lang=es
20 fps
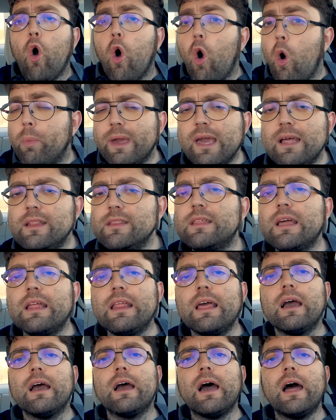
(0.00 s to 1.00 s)
o bien te
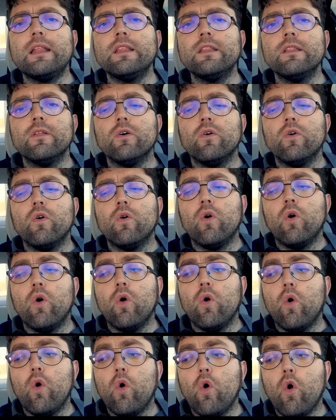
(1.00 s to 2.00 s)
dejan
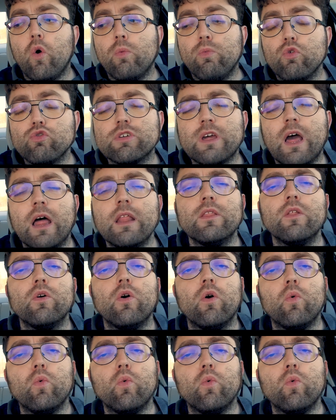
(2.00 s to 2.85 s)
o buscan